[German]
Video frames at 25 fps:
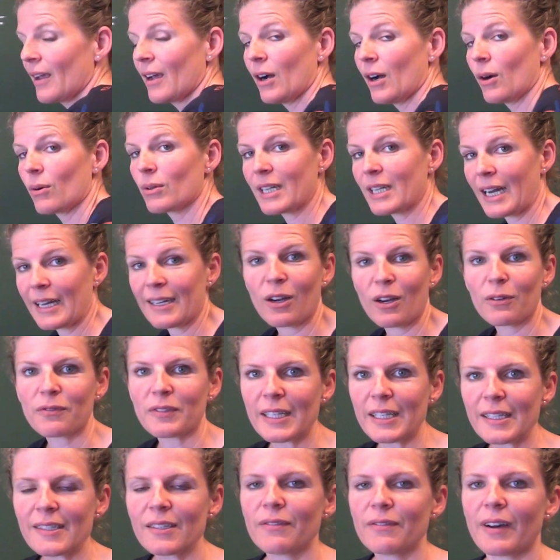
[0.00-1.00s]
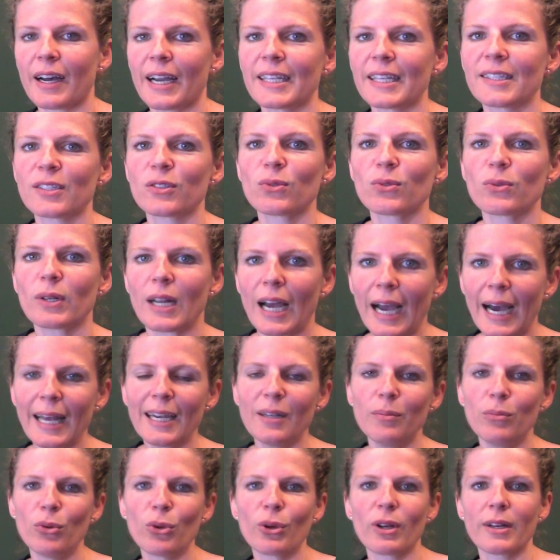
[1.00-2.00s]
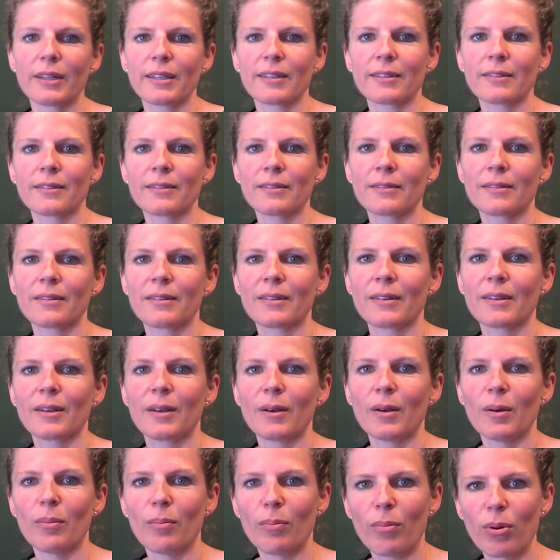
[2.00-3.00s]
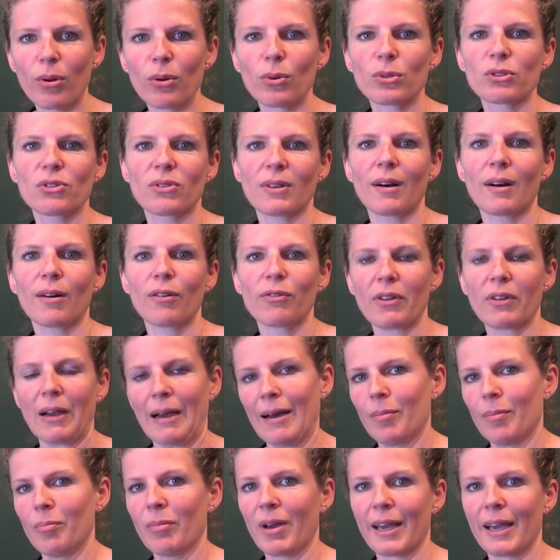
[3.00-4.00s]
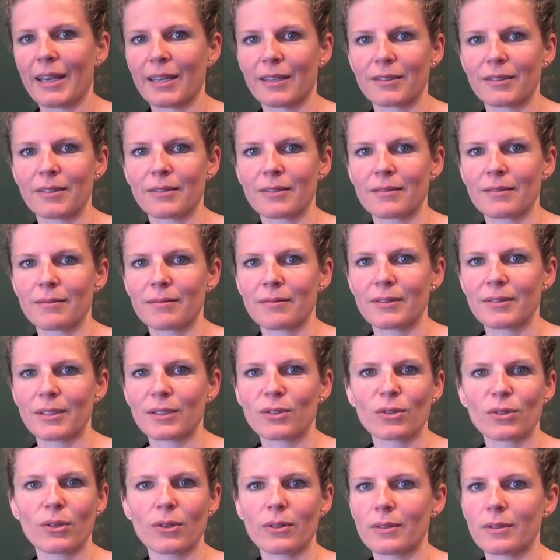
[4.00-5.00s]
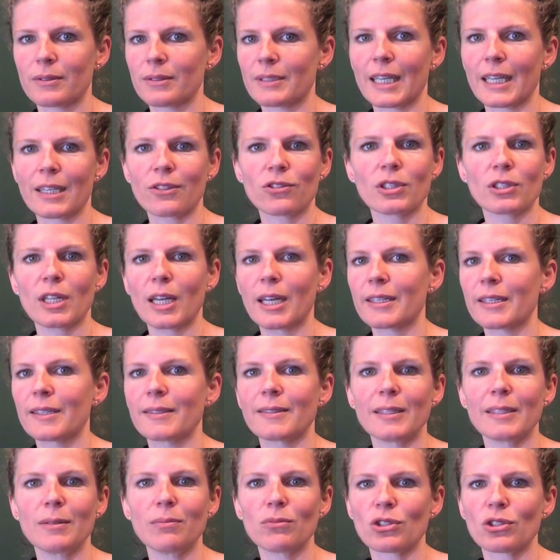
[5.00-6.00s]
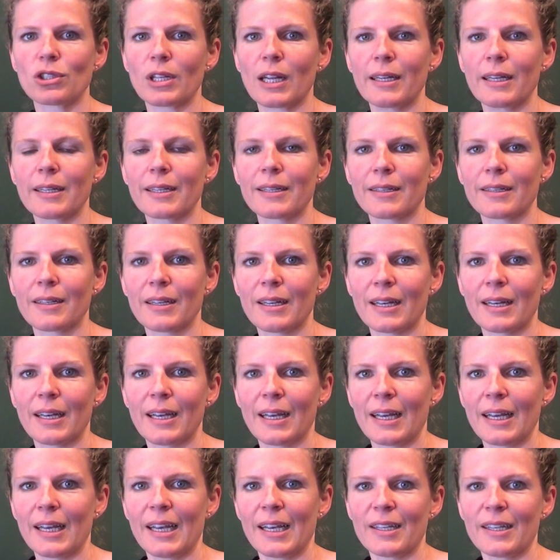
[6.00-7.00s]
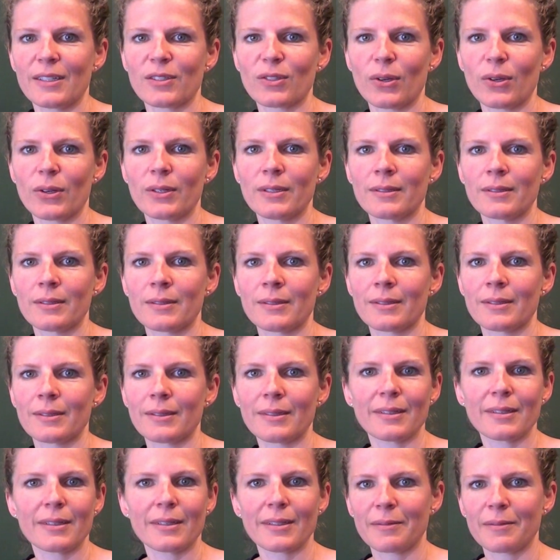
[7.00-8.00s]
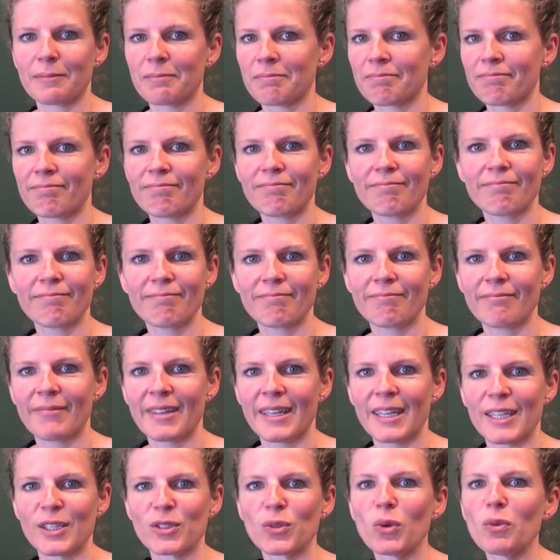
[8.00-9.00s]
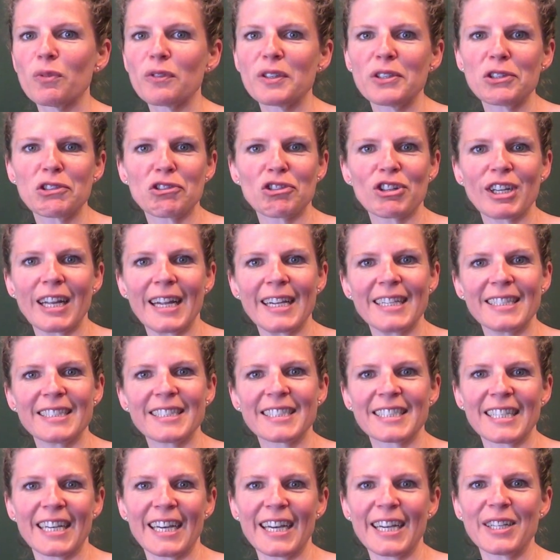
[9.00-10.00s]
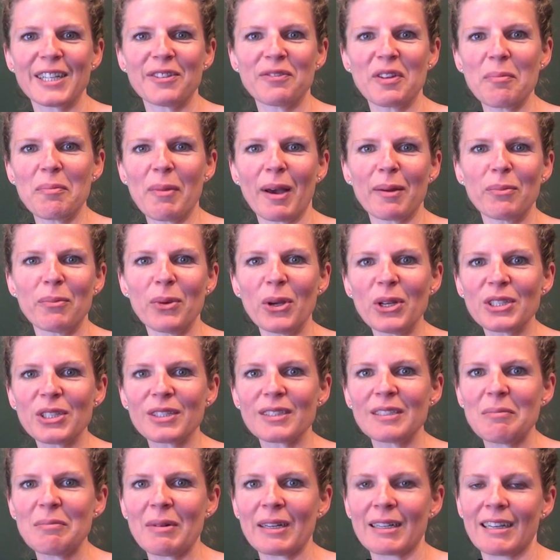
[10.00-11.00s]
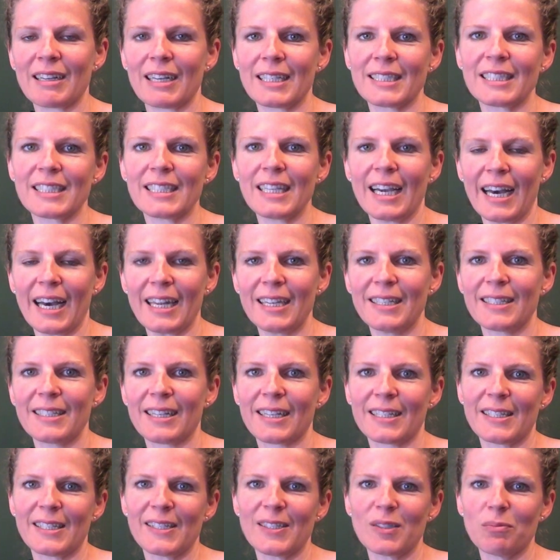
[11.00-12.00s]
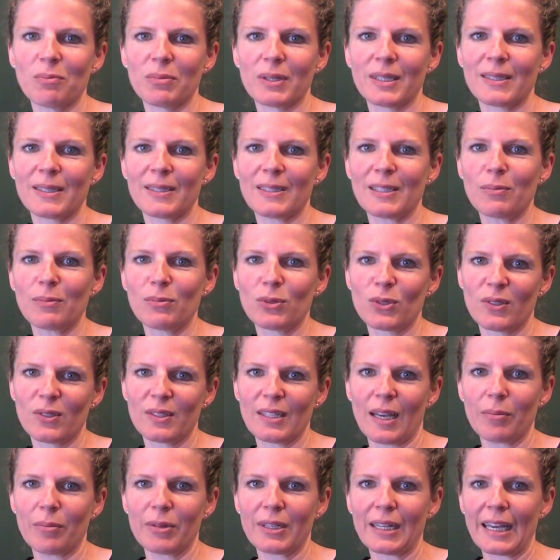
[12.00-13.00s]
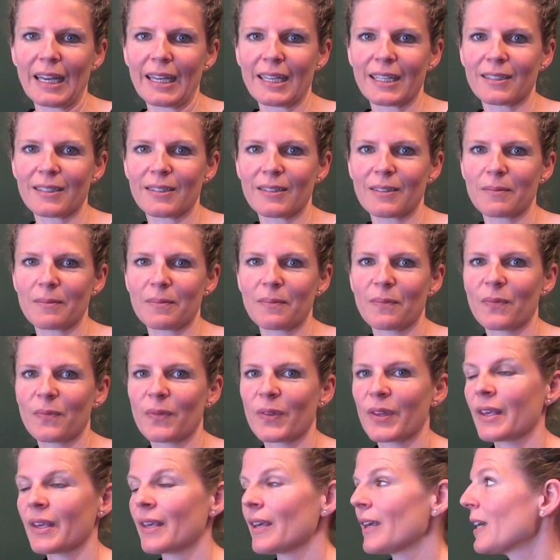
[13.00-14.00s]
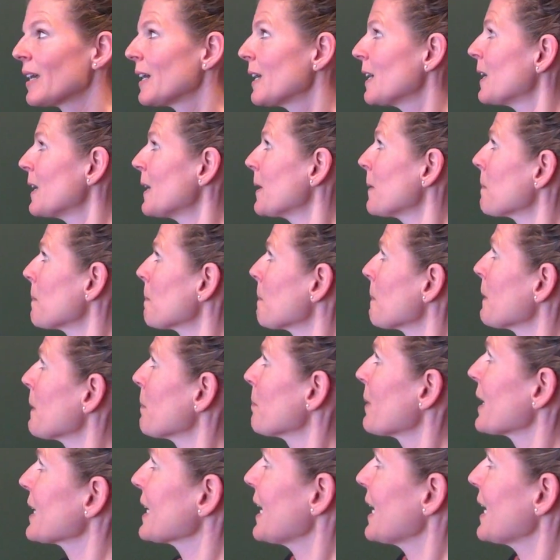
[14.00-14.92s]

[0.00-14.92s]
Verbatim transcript: Und kann auf diese Weise nun alle möglichen Plusaufgaben rechnen. Das können sechsstellige, siebenstellige, es können ähm, so viele Stellen sein, wie man möchte. Man kann sie alle nach diesem Prinzip zusammenrechnen. Man